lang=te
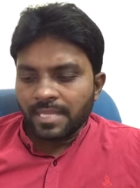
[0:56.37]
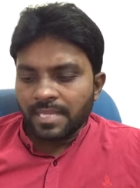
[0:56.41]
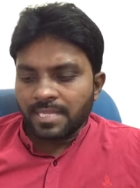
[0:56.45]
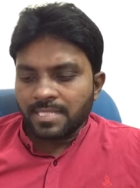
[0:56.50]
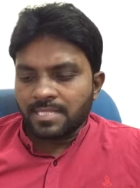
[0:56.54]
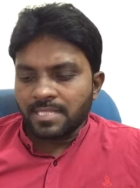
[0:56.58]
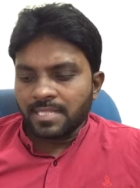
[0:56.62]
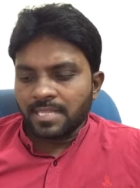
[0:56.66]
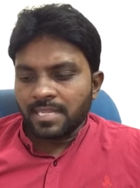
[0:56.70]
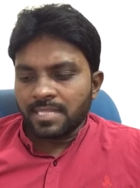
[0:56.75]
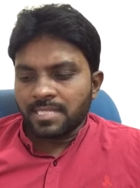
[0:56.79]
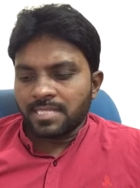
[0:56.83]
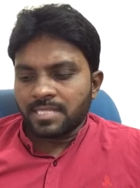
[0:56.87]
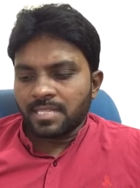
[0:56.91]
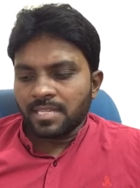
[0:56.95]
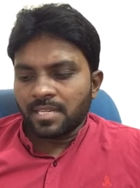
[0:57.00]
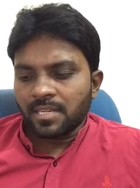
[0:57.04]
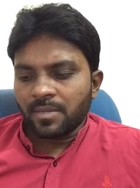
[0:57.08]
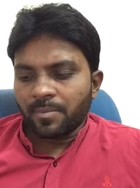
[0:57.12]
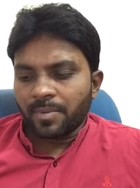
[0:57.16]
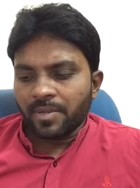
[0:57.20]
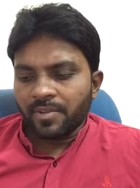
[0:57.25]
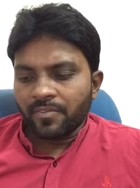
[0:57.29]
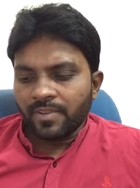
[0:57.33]
ఎస్సీ
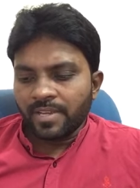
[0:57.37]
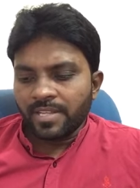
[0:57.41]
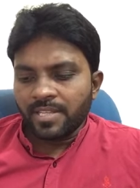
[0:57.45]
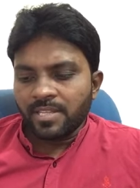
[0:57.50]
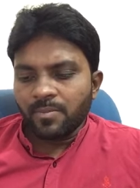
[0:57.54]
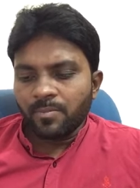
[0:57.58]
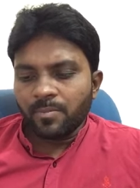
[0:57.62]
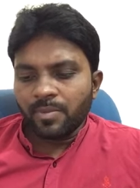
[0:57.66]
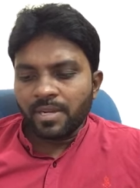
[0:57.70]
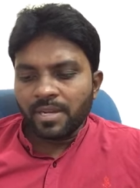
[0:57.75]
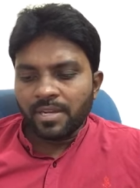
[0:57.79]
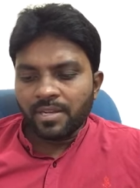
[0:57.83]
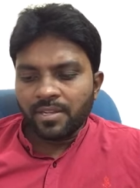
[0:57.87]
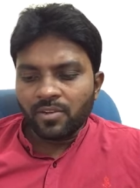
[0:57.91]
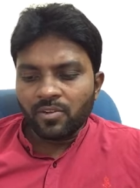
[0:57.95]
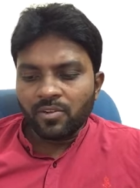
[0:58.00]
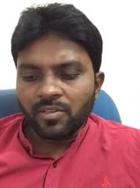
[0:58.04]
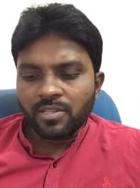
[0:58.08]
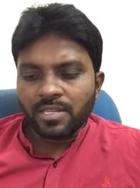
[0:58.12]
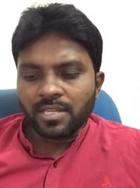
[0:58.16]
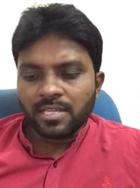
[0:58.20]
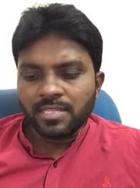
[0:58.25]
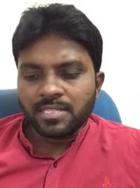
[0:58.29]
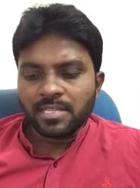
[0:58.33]
ఎస్టీలపై వేధింపుల
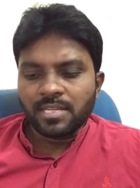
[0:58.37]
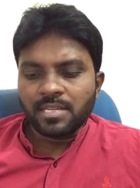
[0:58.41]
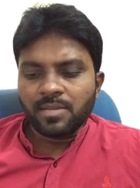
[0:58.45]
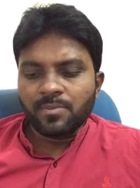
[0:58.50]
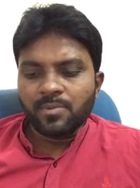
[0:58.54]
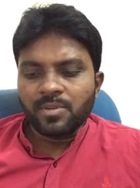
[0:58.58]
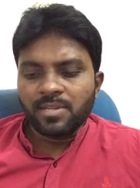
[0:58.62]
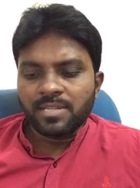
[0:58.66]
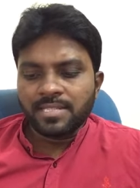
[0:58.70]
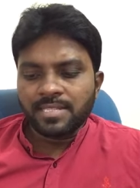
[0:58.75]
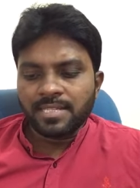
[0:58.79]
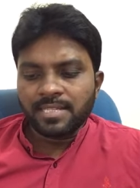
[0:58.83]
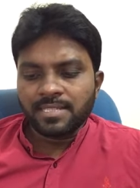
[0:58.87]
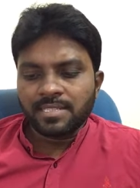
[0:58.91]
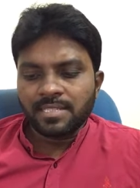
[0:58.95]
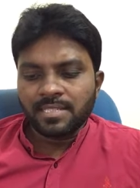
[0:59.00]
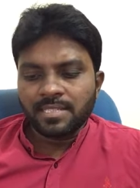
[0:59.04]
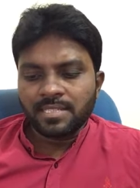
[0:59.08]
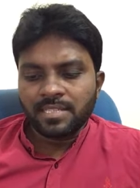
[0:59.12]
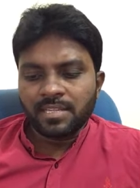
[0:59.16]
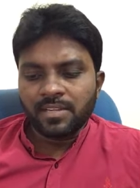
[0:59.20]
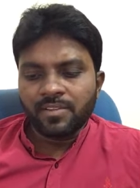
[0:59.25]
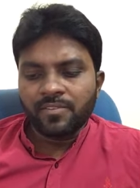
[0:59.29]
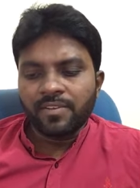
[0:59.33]
నిరోధక చట్టంలోని సెక్షన్
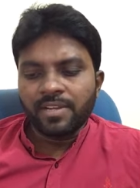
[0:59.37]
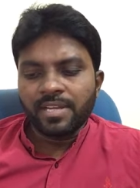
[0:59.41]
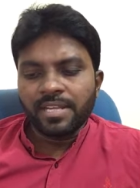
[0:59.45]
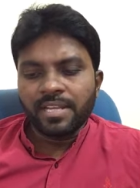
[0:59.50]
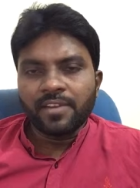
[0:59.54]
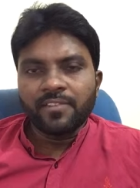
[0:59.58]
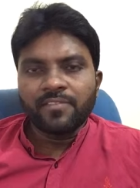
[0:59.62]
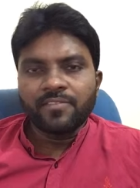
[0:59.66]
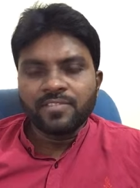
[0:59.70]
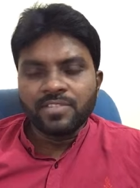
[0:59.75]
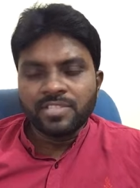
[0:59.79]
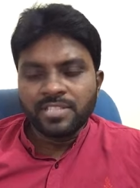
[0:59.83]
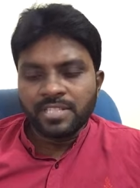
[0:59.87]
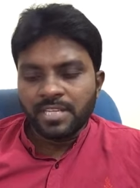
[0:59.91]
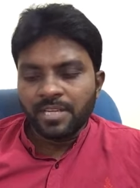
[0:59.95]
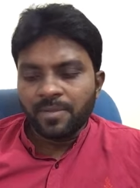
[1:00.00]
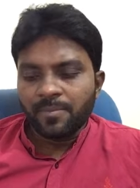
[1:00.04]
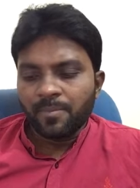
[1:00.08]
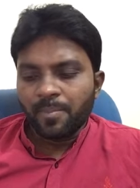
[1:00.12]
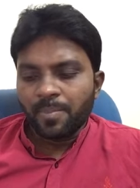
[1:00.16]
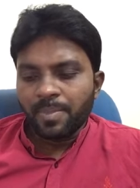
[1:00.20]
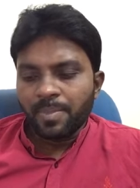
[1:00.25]
త్రీ వన్ ఎఫ్జీ